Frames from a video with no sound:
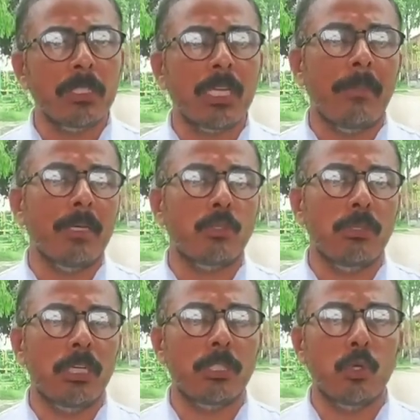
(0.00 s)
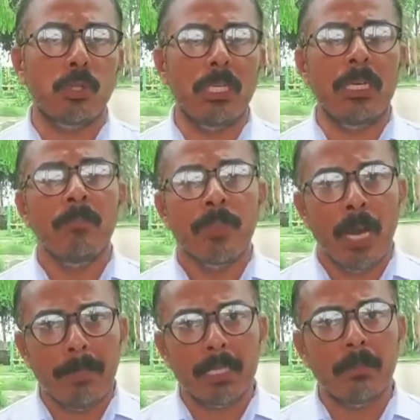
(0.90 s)
एसपी सांबा सुरेंद्र चौधरी
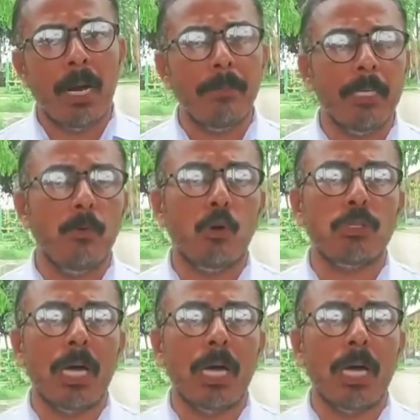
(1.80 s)
अपनी तमाम टीमों को